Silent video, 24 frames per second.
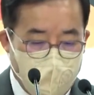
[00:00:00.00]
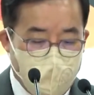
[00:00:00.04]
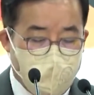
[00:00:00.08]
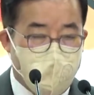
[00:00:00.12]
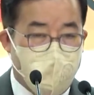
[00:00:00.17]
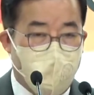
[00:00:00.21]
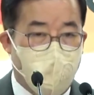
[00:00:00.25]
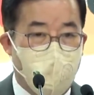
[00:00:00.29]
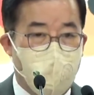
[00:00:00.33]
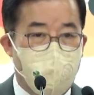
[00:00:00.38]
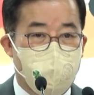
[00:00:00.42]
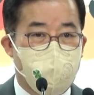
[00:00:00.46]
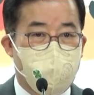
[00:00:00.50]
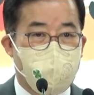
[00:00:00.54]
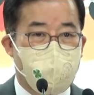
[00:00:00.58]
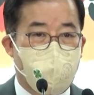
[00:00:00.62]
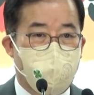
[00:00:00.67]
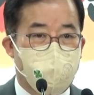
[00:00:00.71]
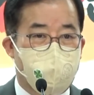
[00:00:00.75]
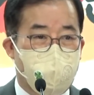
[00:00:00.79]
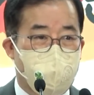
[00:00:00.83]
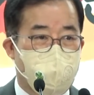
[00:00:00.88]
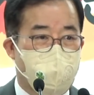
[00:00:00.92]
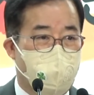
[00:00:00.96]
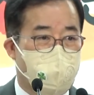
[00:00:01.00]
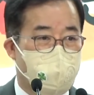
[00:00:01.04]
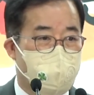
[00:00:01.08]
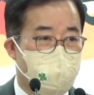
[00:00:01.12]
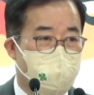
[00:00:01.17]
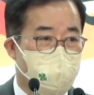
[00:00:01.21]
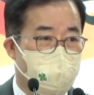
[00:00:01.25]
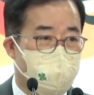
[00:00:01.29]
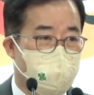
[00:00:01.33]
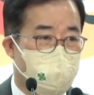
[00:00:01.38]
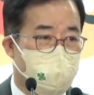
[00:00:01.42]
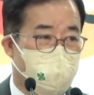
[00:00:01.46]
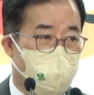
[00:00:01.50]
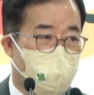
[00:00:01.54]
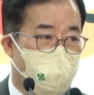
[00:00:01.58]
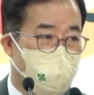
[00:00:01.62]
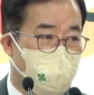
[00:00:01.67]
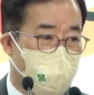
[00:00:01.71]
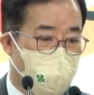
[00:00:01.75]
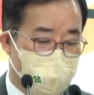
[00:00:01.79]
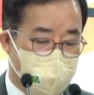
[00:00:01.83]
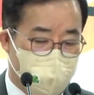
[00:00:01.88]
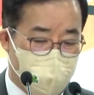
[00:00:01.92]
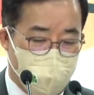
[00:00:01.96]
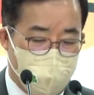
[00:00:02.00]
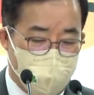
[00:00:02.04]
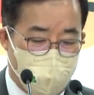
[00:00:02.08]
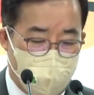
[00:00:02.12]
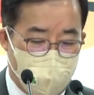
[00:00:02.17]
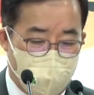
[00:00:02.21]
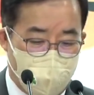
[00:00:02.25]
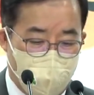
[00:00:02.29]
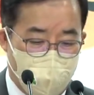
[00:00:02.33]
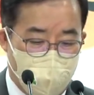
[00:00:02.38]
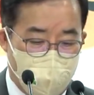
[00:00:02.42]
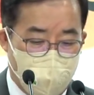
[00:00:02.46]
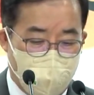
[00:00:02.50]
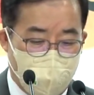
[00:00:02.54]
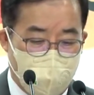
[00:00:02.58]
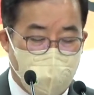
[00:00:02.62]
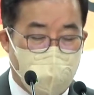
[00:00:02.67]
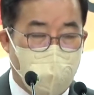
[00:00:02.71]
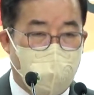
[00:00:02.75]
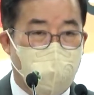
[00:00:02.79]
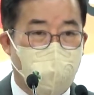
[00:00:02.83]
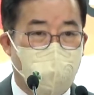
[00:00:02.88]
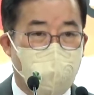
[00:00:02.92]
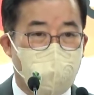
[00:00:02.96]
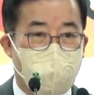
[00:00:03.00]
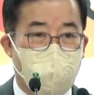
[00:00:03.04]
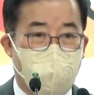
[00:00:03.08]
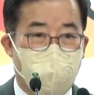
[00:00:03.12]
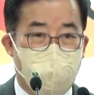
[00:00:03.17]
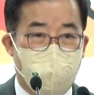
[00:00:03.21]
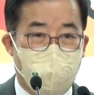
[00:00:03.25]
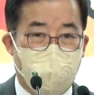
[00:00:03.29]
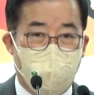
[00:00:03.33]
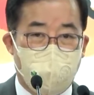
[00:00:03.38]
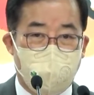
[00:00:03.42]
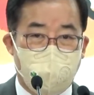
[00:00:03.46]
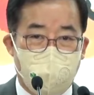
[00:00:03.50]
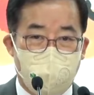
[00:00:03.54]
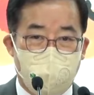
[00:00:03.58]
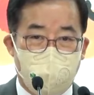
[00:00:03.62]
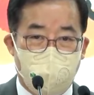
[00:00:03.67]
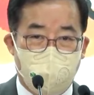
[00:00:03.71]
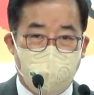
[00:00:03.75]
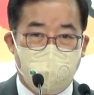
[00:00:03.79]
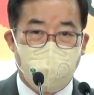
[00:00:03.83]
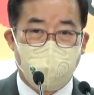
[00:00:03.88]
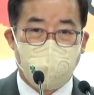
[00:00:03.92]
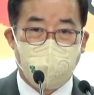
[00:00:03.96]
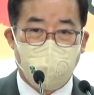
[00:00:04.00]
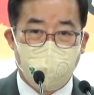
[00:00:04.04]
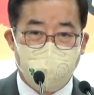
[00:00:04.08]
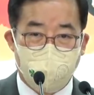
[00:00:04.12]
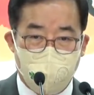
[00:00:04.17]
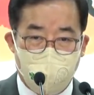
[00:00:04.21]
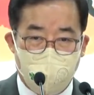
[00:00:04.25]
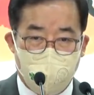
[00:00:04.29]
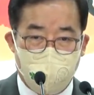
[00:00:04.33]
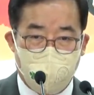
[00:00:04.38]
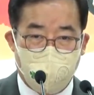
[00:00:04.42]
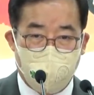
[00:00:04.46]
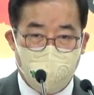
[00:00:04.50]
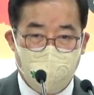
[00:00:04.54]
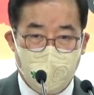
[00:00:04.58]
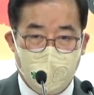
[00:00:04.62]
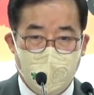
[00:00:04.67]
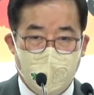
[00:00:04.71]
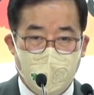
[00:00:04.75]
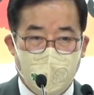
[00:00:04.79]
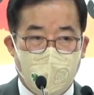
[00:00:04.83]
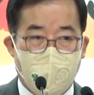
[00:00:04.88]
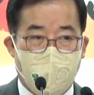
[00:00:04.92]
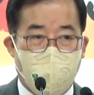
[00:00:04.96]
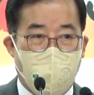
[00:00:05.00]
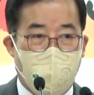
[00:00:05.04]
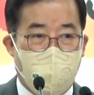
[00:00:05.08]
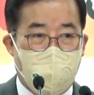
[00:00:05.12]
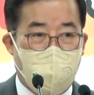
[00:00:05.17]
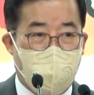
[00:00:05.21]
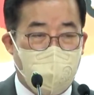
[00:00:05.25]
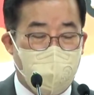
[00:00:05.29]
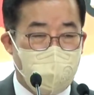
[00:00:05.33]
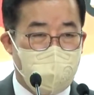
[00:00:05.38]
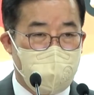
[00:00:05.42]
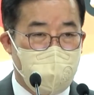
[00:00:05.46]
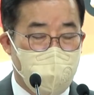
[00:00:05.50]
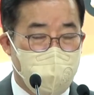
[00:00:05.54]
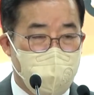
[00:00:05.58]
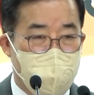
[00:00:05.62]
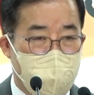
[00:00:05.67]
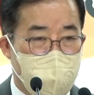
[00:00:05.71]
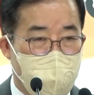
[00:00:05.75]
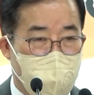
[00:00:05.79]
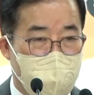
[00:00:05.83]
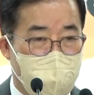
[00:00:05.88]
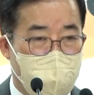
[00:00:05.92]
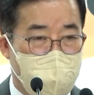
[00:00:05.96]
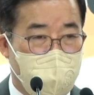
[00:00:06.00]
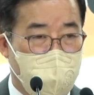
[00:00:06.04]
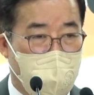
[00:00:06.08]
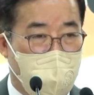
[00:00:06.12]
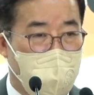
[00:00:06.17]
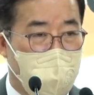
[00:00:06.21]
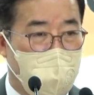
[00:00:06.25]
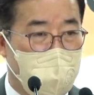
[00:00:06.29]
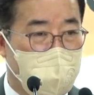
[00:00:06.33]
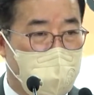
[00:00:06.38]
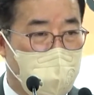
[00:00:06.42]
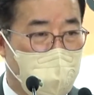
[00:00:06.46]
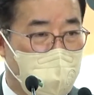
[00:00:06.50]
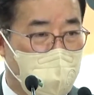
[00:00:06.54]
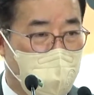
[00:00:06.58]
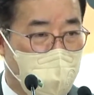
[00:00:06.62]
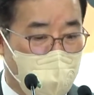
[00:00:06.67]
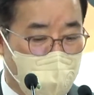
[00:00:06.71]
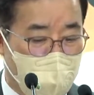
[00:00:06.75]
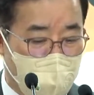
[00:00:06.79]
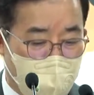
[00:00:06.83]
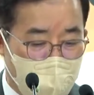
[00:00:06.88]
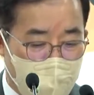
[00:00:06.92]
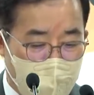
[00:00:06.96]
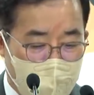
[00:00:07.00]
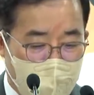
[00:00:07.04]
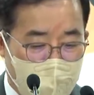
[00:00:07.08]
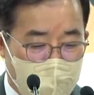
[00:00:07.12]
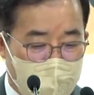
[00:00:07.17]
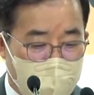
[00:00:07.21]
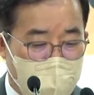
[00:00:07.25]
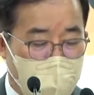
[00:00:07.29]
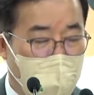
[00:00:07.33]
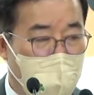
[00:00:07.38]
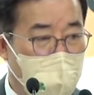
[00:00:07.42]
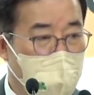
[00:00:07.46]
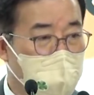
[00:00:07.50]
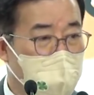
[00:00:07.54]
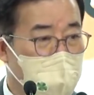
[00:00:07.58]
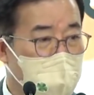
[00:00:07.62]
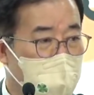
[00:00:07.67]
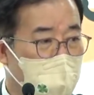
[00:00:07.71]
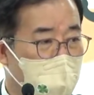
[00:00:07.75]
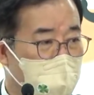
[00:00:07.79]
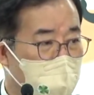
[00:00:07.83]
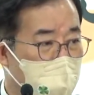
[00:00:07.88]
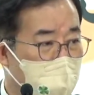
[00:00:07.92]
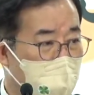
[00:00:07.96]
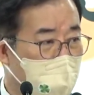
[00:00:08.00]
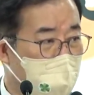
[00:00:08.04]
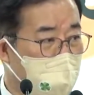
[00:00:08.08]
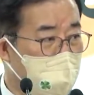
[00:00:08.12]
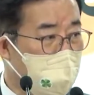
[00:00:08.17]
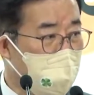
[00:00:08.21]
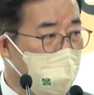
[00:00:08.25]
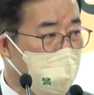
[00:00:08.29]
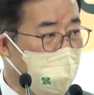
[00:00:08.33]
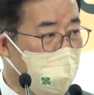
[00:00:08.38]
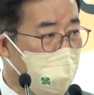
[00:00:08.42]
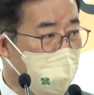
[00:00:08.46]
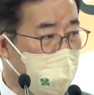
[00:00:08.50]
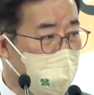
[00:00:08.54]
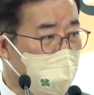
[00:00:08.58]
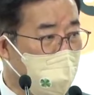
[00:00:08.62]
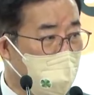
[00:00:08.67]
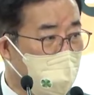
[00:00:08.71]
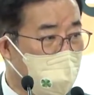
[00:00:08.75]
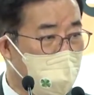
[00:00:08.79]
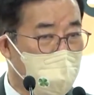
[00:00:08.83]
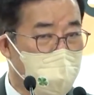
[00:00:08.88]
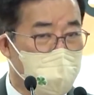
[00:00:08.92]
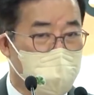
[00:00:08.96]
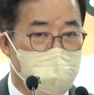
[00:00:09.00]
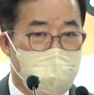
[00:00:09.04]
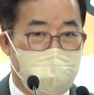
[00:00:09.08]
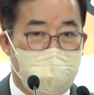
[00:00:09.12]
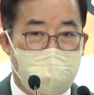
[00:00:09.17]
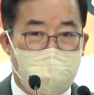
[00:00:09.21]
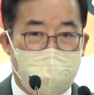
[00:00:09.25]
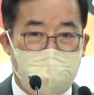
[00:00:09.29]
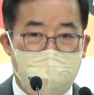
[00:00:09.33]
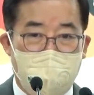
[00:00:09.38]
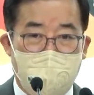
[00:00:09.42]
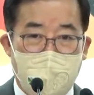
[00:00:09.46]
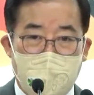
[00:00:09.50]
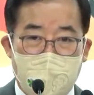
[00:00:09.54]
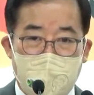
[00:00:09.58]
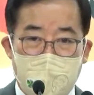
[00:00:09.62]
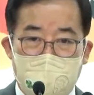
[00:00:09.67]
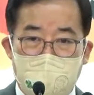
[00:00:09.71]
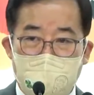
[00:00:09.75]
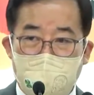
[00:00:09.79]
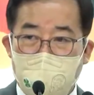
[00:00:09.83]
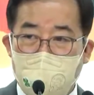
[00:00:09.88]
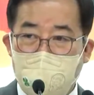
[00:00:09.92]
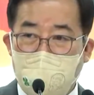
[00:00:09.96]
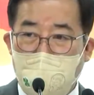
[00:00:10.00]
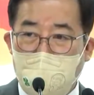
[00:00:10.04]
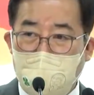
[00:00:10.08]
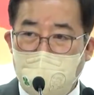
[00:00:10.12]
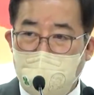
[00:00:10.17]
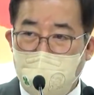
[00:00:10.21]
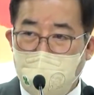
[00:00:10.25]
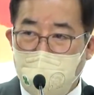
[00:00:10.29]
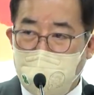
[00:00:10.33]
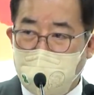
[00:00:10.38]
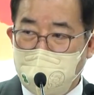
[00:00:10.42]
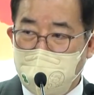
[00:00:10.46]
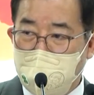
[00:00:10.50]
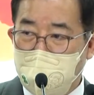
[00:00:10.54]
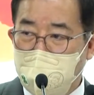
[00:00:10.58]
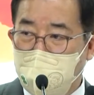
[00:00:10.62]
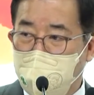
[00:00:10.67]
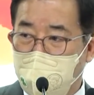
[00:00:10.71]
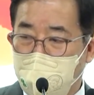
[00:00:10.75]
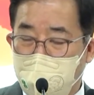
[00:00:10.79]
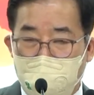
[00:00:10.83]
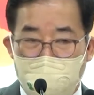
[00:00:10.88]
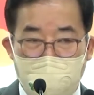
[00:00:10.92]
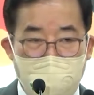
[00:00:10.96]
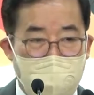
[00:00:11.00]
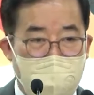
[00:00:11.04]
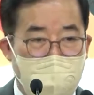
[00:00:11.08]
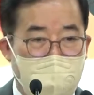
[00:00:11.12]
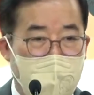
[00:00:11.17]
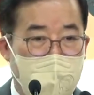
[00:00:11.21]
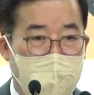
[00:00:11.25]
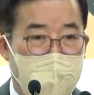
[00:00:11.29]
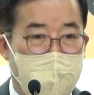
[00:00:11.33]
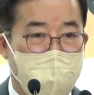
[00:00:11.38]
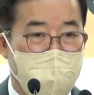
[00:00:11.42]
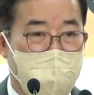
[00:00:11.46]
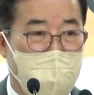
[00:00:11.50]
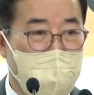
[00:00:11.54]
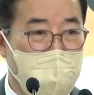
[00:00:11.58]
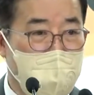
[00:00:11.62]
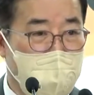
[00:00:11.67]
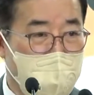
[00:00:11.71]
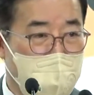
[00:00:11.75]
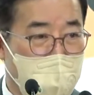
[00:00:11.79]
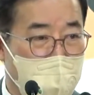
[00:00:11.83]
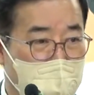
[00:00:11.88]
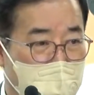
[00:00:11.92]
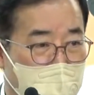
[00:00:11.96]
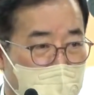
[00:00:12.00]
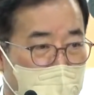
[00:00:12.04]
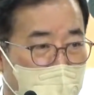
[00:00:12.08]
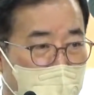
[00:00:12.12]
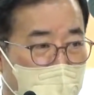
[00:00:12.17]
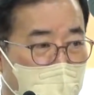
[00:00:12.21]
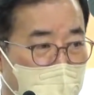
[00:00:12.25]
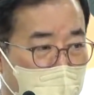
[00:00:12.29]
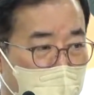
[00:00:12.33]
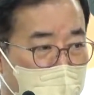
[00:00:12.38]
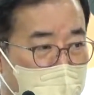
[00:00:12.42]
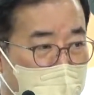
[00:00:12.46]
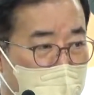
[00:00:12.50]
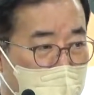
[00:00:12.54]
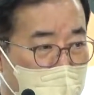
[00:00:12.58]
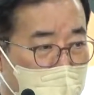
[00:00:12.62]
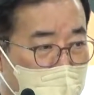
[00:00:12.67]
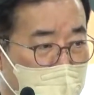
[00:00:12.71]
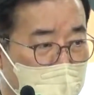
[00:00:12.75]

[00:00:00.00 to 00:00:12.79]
네이버 재평위에서 탈락되더라도 카카오 재평위에서 채택될 수 있고 카카오 재평위에서 탈락되더라도 네이버 재평위에서 선택될 수 있는 서로 경쟁할 수 있는 구도를 만들어야 된다고 봅니다.